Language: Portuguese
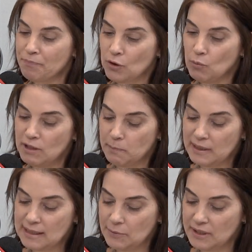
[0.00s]
uma
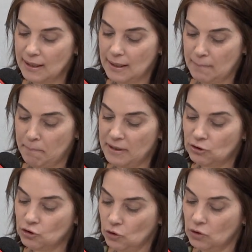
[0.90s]
expressão que é
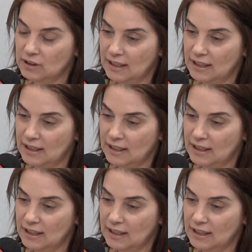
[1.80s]
persona.